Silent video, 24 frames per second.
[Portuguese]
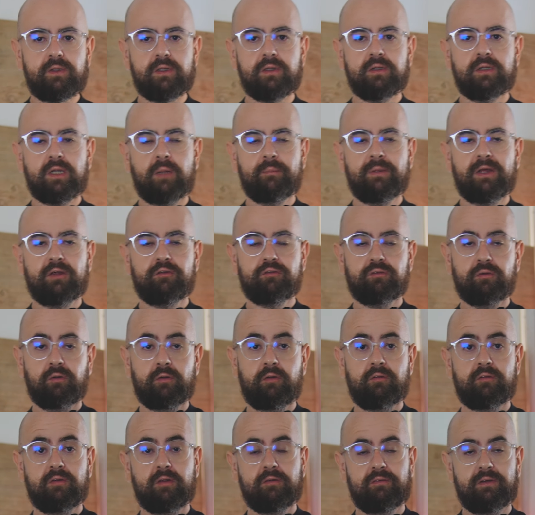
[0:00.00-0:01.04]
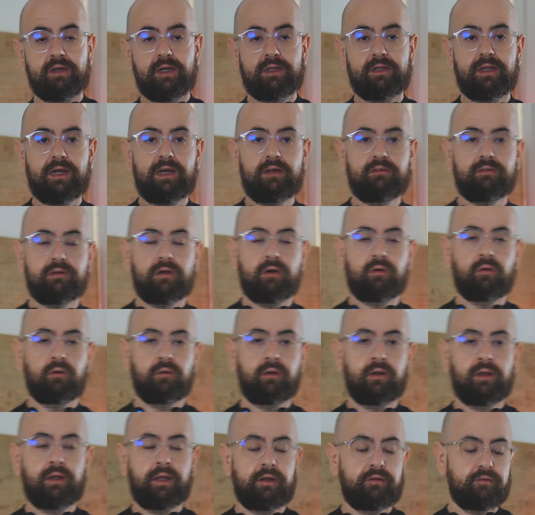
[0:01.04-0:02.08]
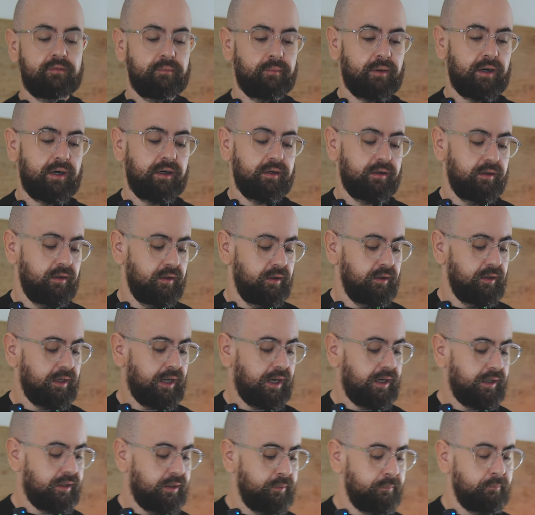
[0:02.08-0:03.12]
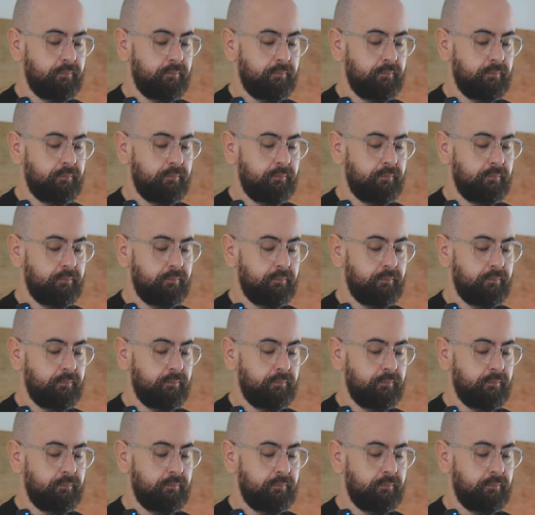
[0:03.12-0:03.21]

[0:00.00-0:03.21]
na minha Sony zv a 10 que é o Holy Land Mark, Lark